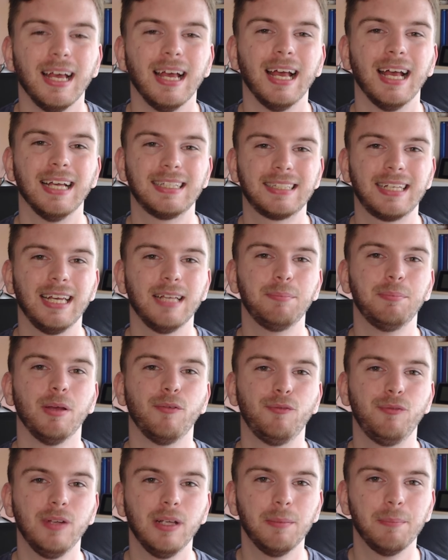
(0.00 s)
Es geht mir
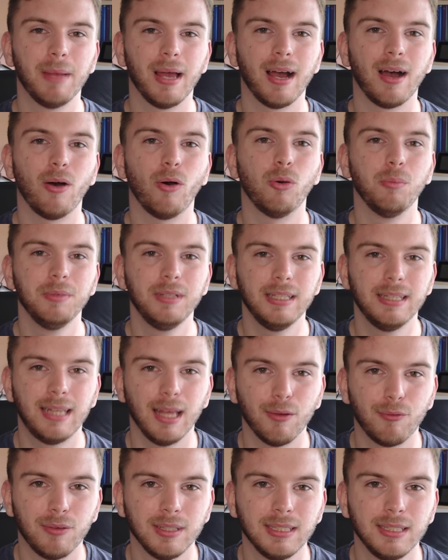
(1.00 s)
vielmehr um die
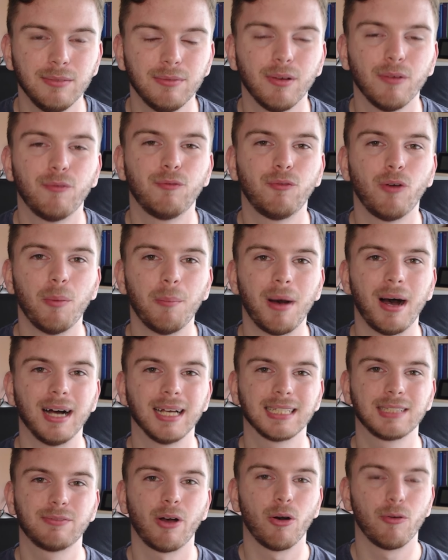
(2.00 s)
Defensive vom
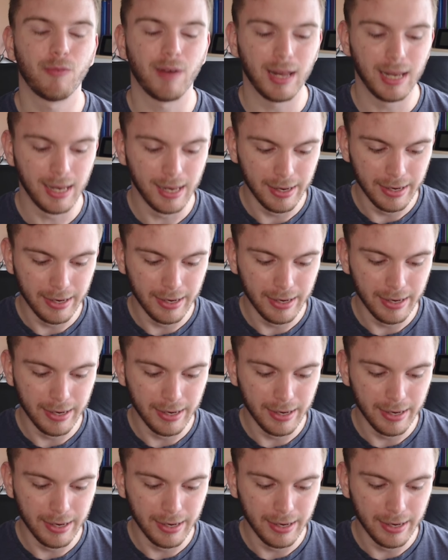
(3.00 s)
HSV, weil